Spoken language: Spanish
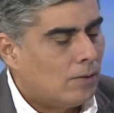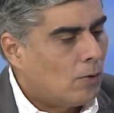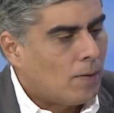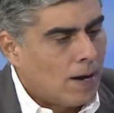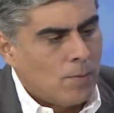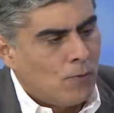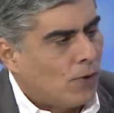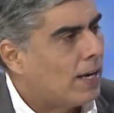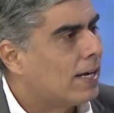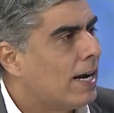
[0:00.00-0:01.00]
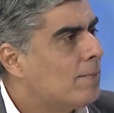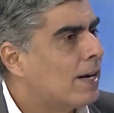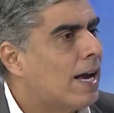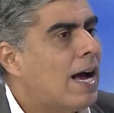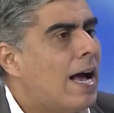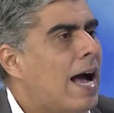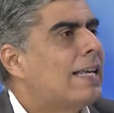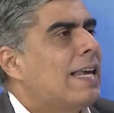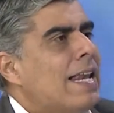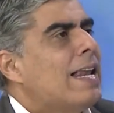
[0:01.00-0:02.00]
lo hablábamos fuera de cámara. ¿A
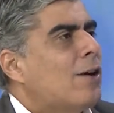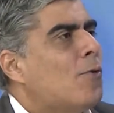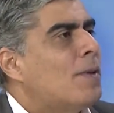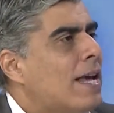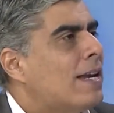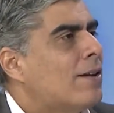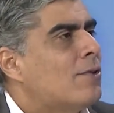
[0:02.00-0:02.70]
quién le conviene